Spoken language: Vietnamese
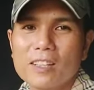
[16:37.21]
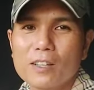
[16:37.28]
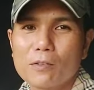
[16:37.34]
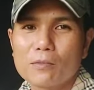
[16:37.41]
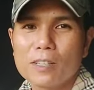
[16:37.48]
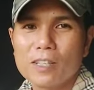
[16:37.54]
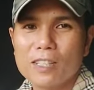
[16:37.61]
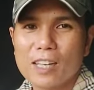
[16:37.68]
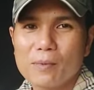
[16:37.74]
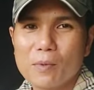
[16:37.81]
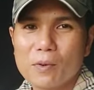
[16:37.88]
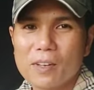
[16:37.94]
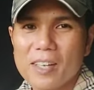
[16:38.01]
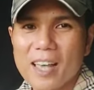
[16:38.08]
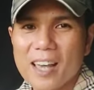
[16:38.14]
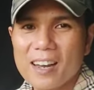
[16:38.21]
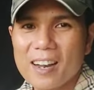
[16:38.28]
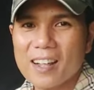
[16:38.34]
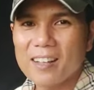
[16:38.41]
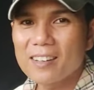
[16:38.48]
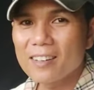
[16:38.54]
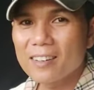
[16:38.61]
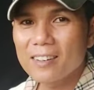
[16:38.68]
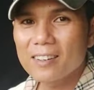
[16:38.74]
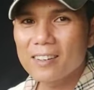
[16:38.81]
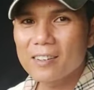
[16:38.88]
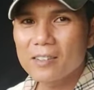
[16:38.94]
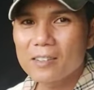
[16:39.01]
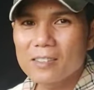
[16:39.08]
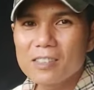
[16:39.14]
thanh tùng chia sẻ một cái giá là
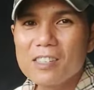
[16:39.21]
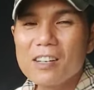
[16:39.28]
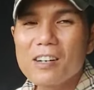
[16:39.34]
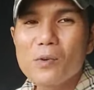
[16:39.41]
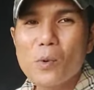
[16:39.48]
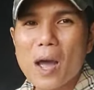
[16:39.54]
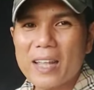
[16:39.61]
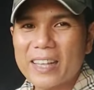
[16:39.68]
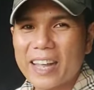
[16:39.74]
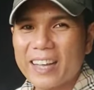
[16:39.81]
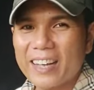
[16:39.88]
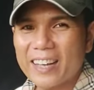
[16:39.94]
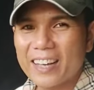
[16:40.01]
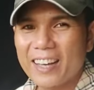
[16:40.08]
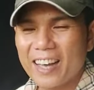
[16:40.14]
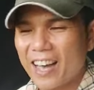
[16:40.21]
như quà tặng